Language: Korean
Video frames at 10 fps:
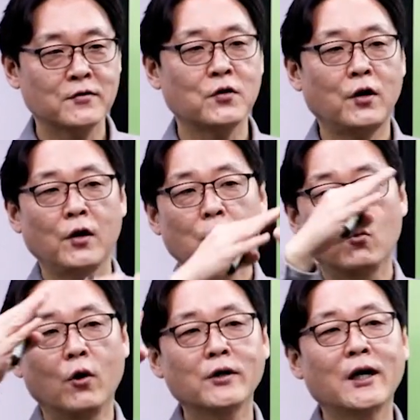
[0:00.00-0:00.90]
해서
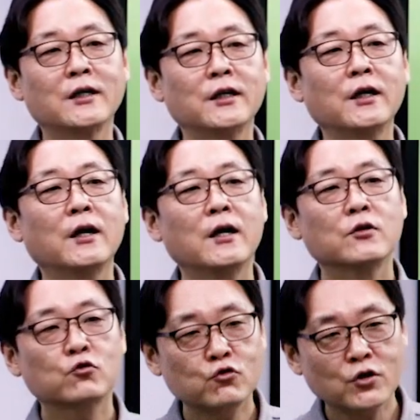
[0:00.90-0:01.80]
원안을
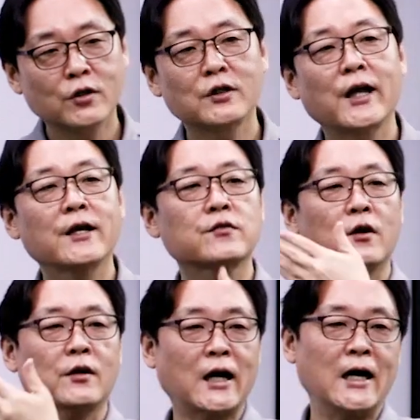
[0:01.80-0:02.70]
수정을
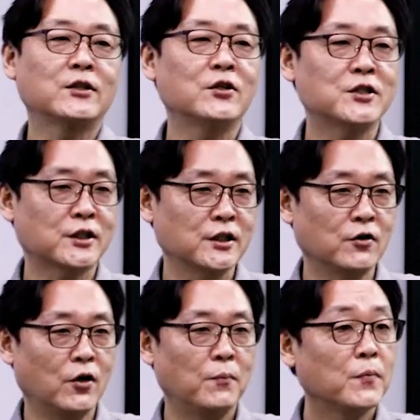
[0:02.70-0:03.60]
해서
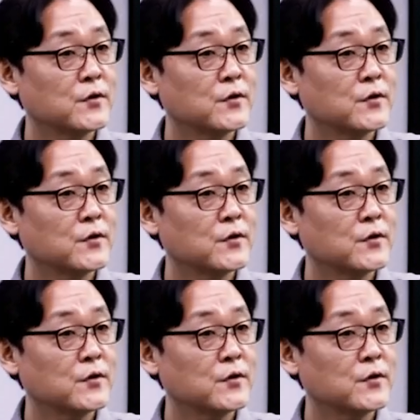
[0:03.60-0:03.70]
가결시킨 거